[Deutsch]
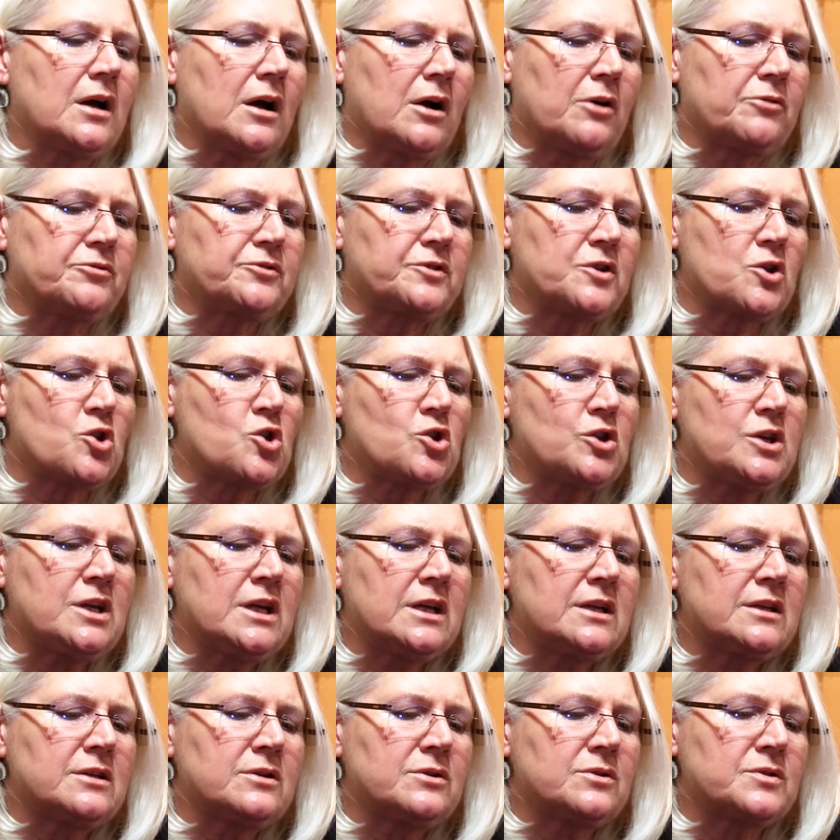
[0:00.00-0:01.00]
Auf der
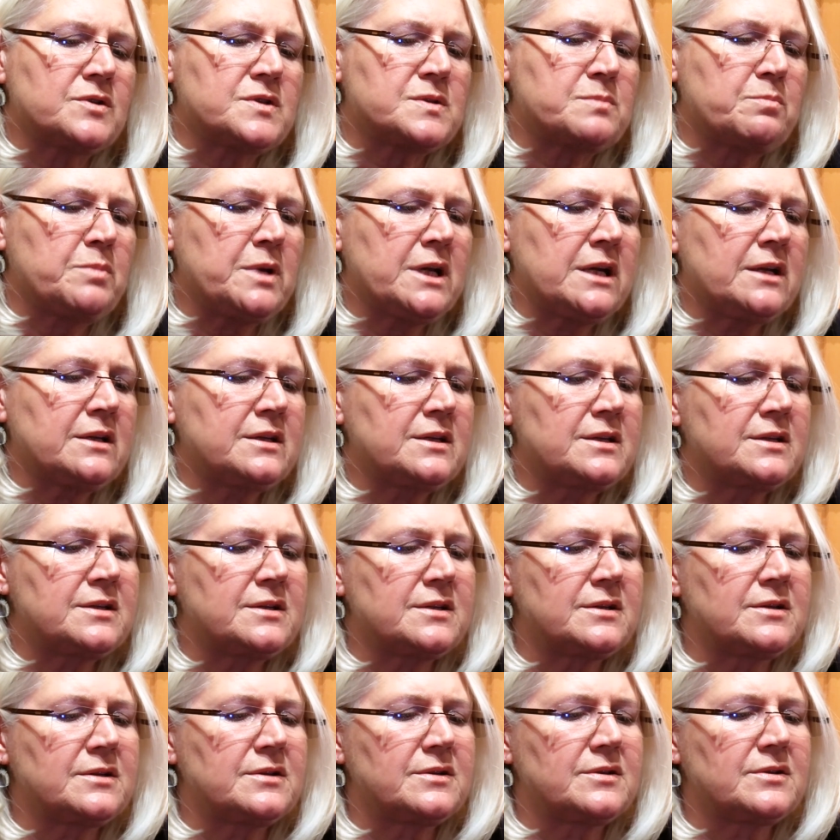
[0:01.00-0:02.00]
Stirn hat's bliert,